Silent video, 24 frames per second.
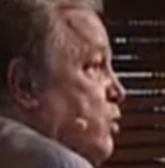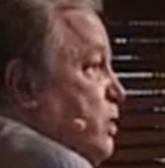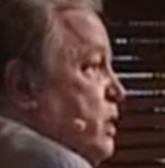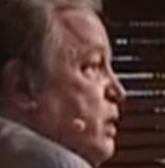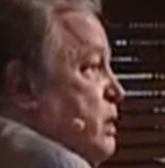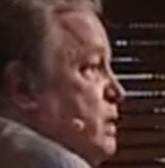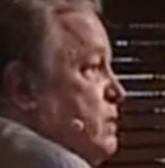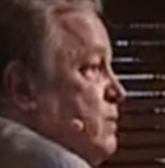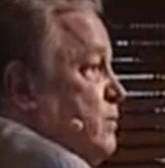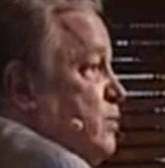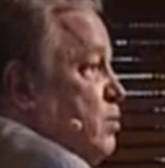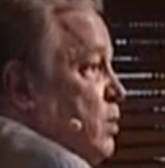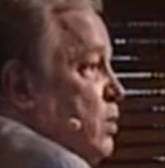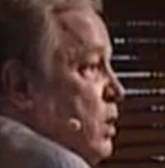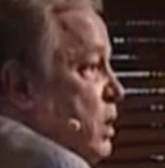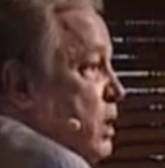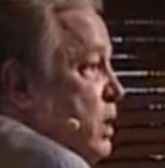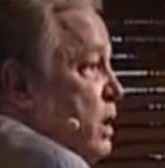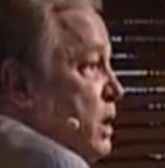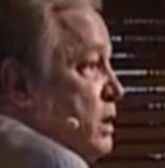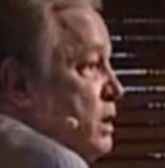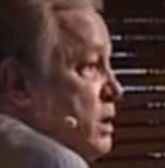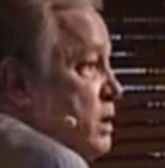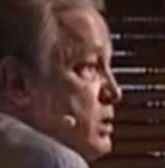курить в
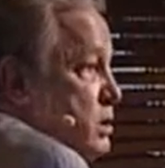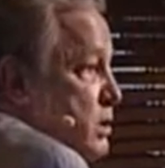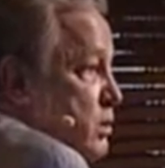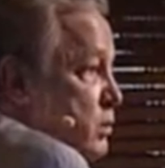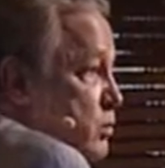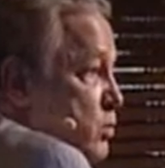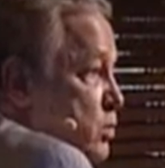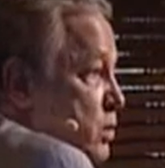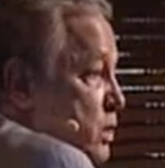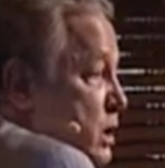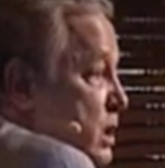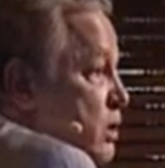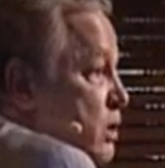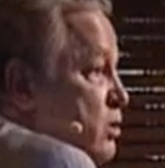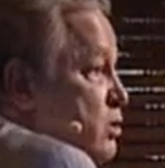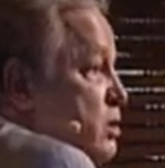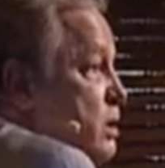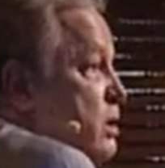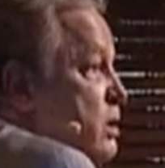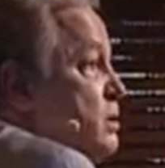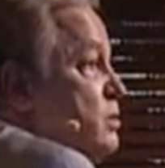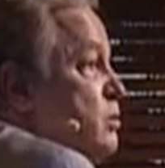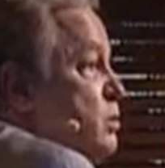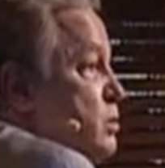туалет, или еще куда.
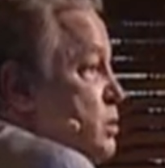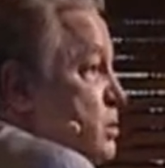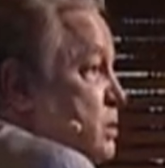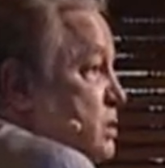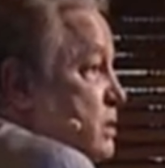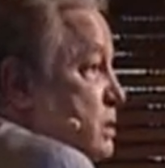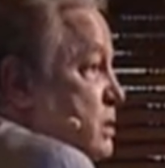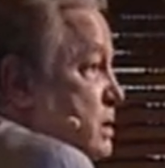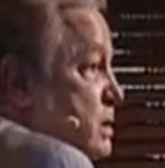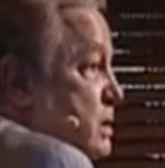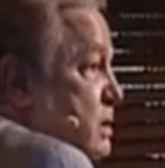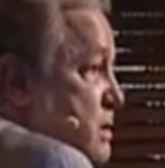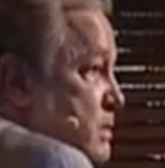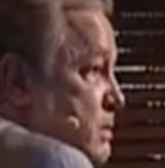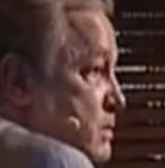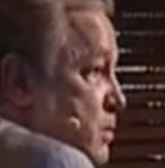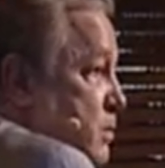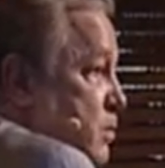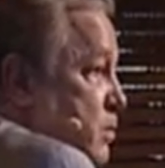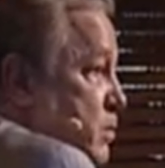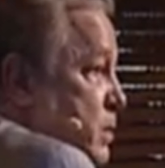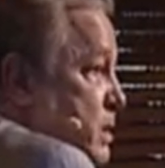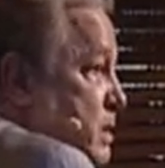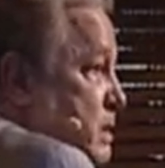Короче, отлучился со
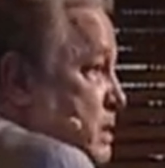своего